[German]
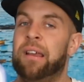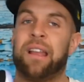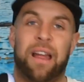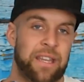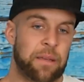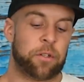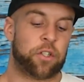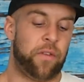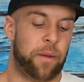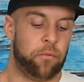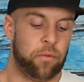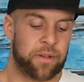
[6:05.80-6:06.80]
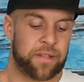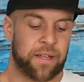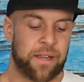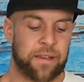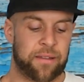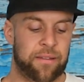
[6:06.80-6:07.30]
Kann ich aber schwer
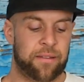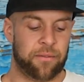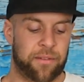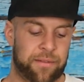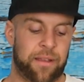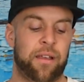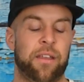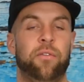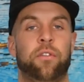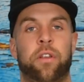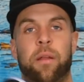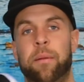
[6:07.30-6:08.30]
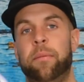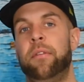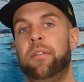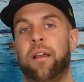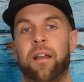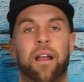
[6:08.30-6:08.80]
beurteilen. Das ist so eine Sache. Ich würde euch am
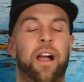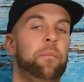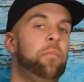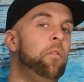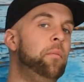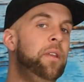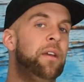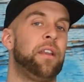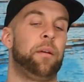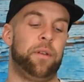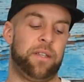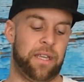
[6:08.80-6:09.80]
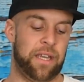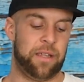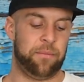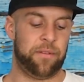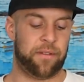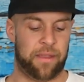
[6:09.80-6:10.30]
liebsten sagen, anprobieren. Aber ich
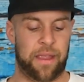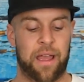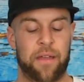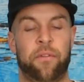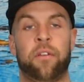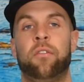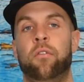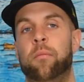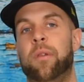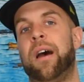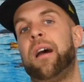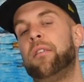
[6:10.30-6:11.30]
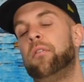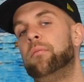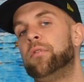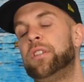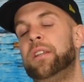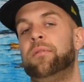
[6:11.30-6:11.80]
denke, bis der einfach so im Laden
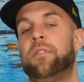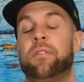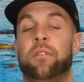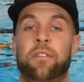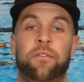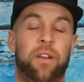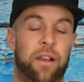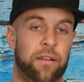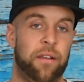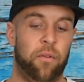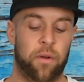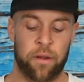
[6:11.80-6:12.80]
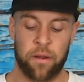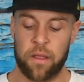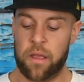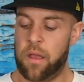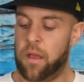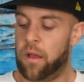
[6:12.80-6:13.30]
rumsteht, wird es noch eine Weile dauern.
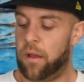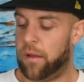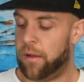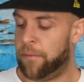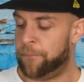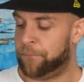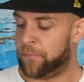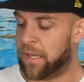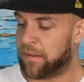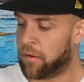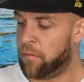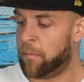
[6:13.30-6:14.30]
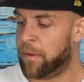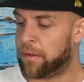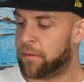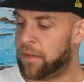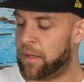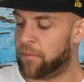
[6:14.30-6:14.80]
Ähm, jetzt kommen wir mal
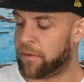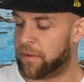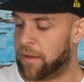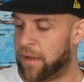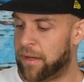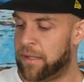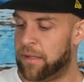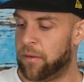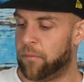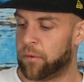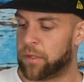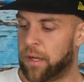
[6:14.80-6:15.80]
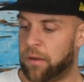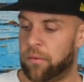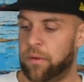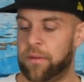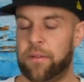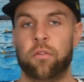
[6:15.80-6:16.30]
zu dem, was ja eigentlich hier im
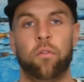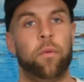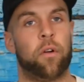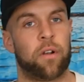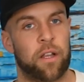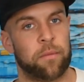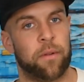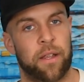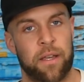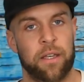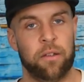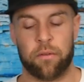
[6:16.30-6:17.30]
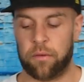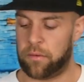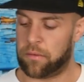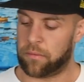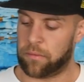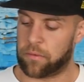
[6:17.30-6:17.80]
Votacho ist. Ich hole mir auch gleich mein Handy
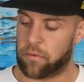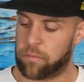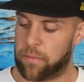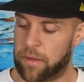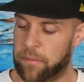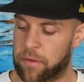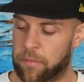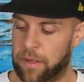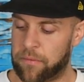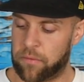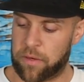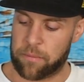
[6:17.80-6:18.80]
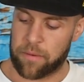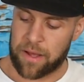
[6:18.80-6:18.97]
und, und guck mal hier mit Smartphone-App.